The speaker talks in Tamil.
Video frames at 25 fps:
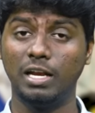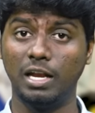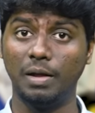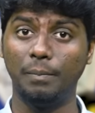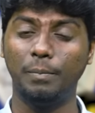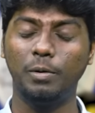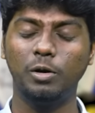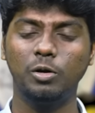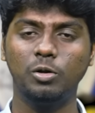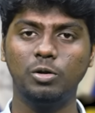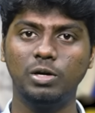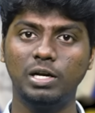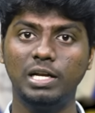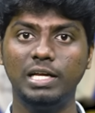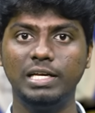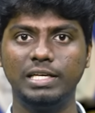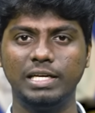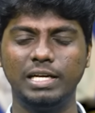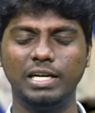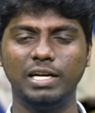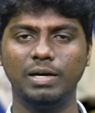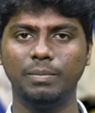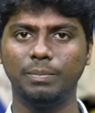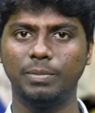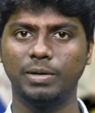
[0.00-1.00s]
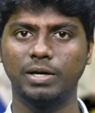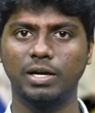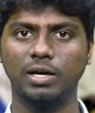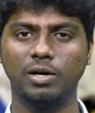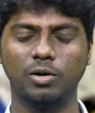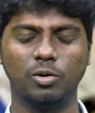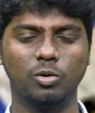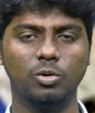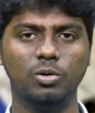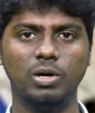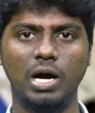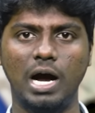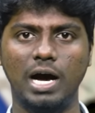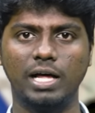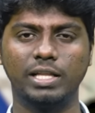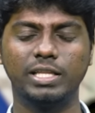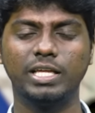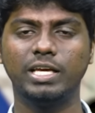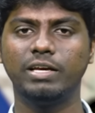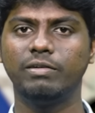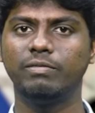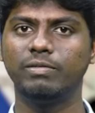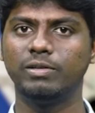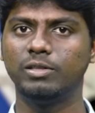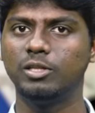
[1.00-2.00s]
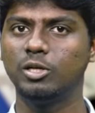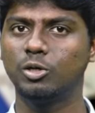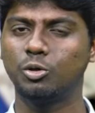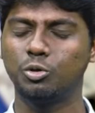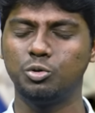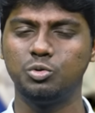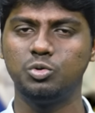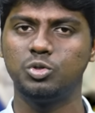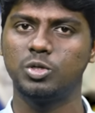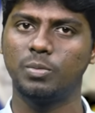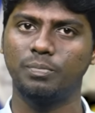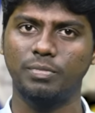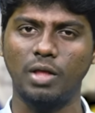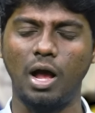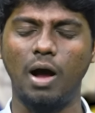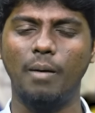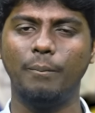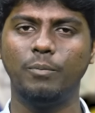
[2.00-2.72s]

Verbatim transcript: லெபனானில் என்ன பண்ணாங்களோ அதே வந்து கொஞ்சம்